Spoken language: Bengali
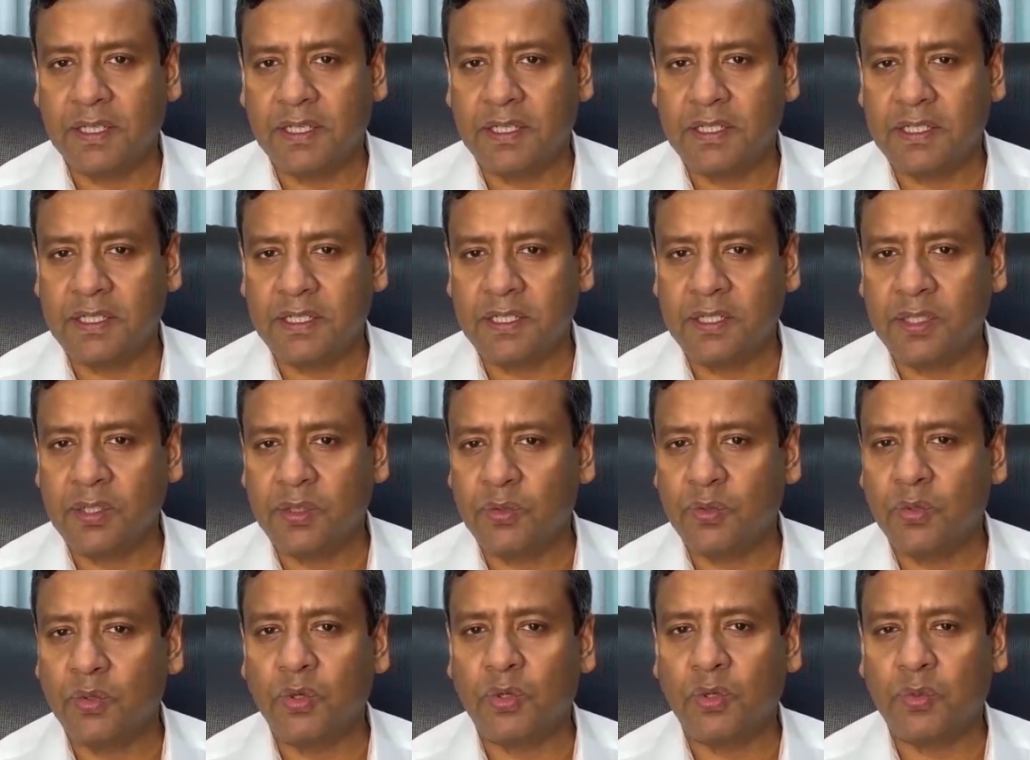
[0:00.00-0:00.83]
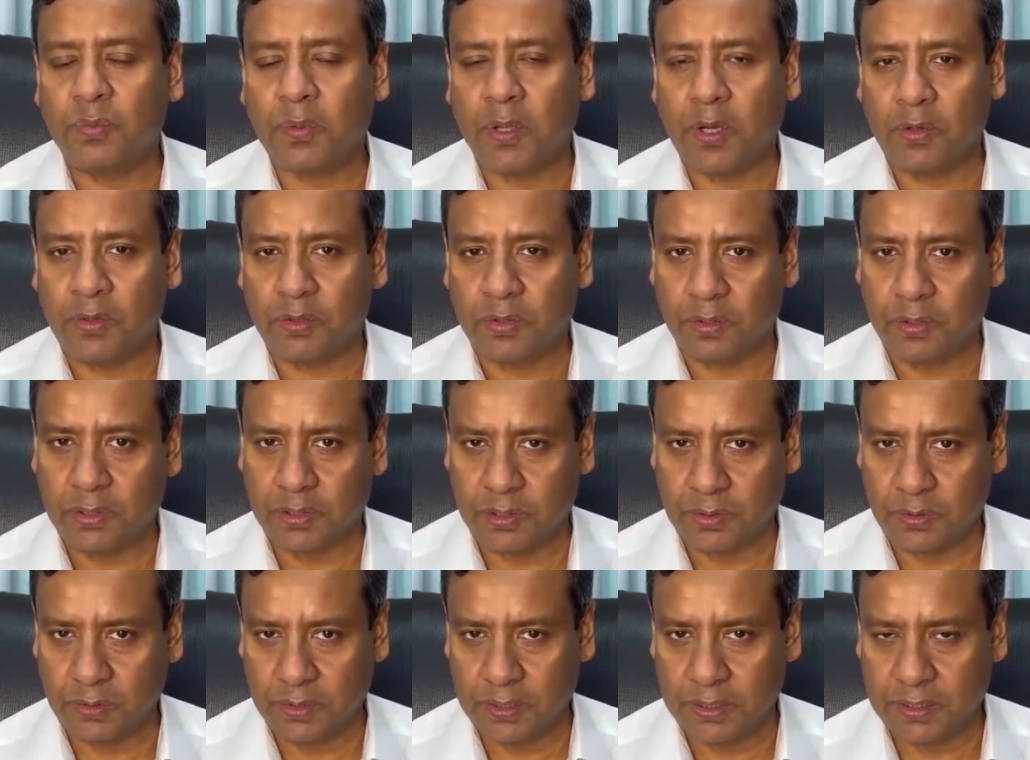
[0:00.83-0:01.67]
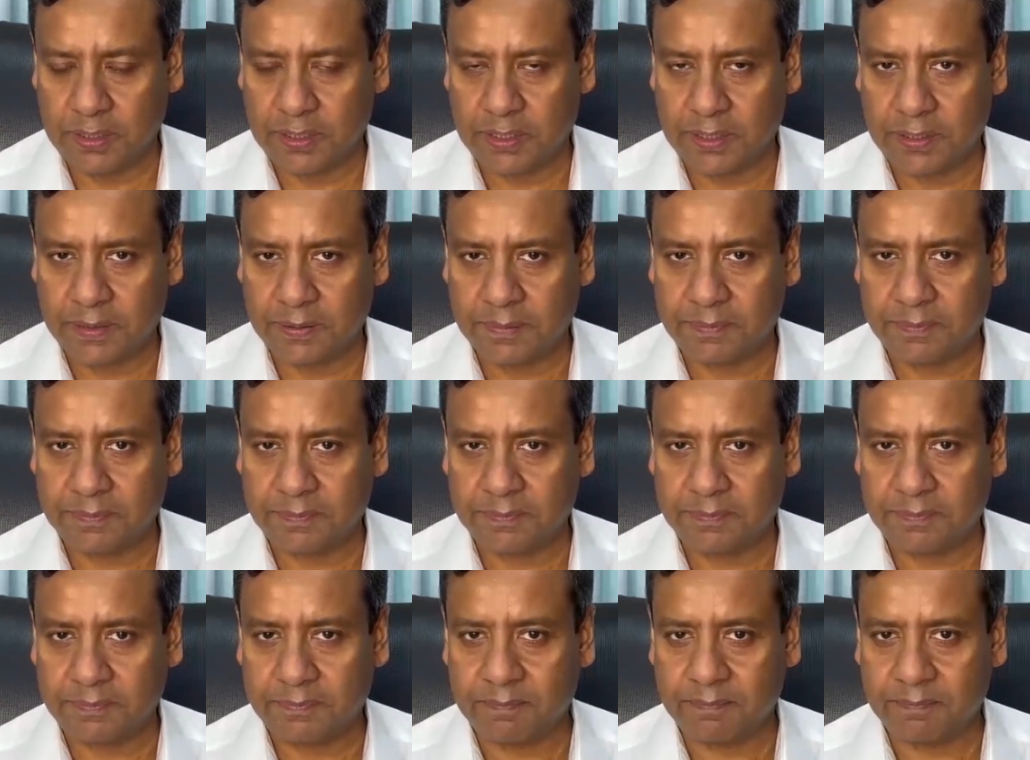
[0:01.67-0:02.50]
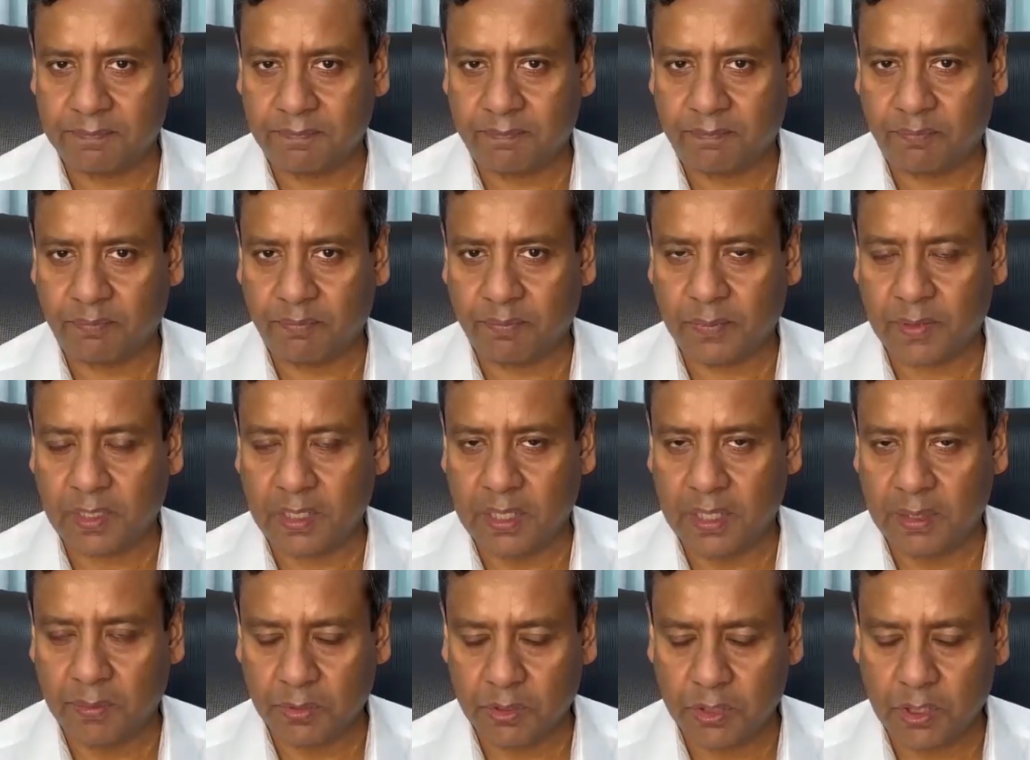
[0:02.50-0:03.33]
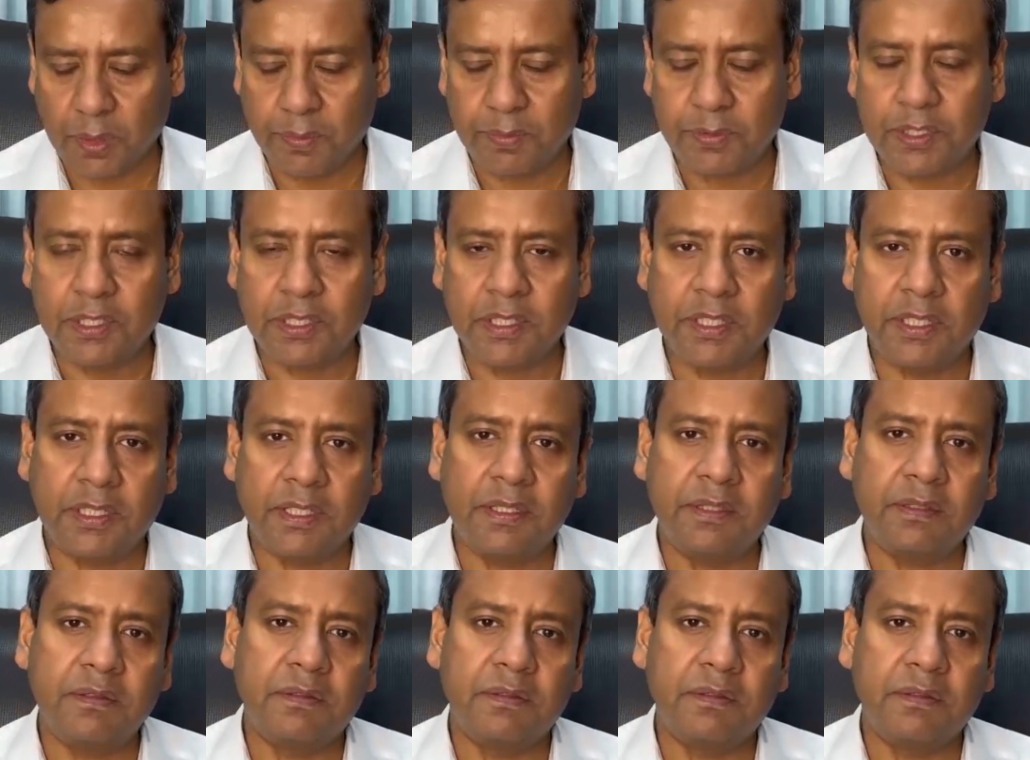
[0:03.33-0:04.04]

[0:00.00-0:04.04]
এটি ওলট পালট হতে চলেছে এবং সবচেয়ে